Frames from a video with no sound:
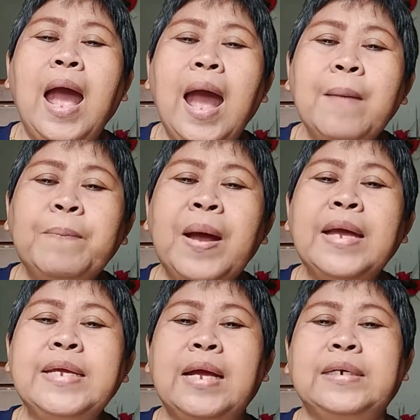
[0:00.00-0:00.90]
Apa
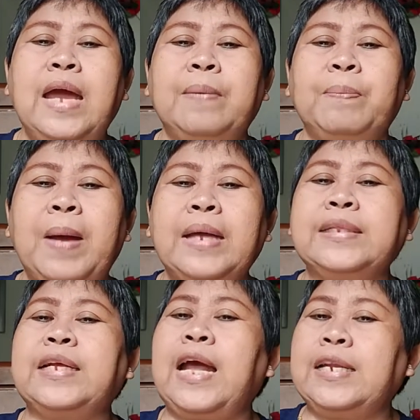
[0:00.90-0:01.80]
yang
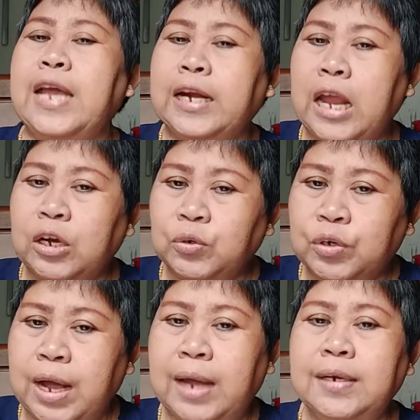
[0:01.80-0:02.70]
dapat kalian
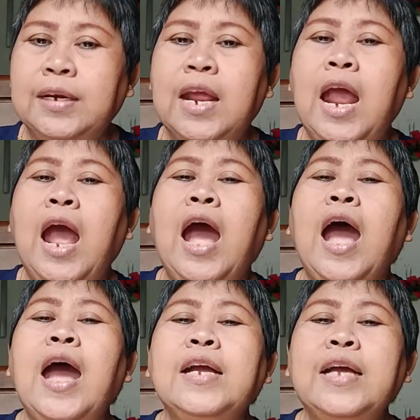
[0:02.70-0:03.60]
lakukan
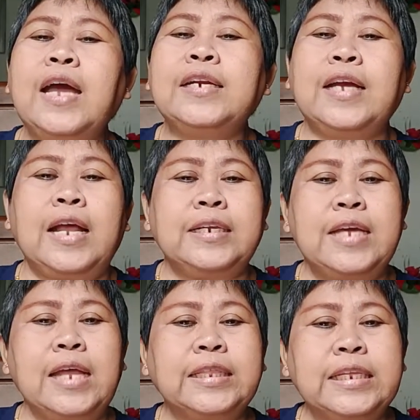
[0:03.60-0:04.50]
agar
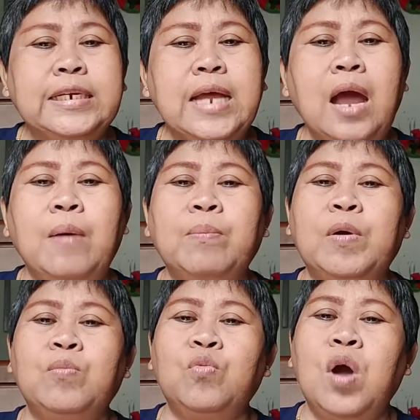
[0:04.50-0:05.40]
kalian tidak
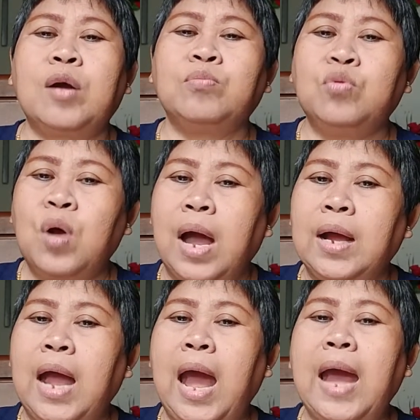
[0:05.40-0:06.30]

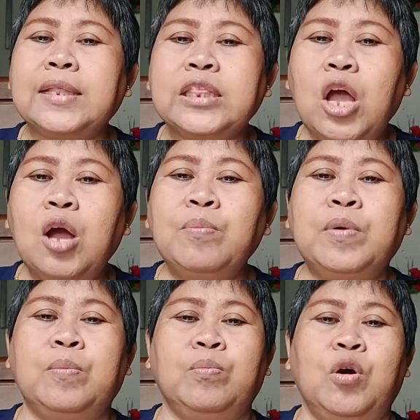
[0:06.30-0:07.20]
membuang-buang atau
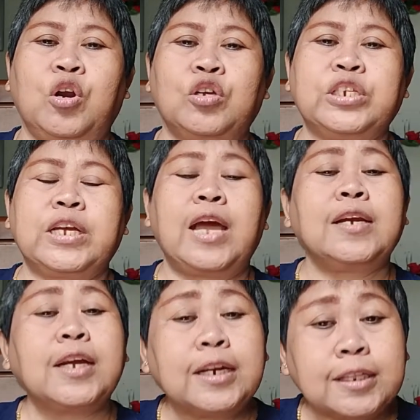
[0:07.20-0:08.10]

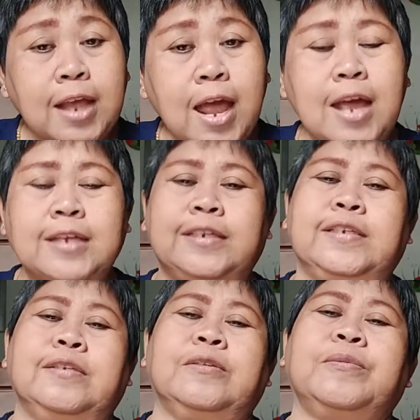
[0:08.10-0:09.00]
memboroskan kertas?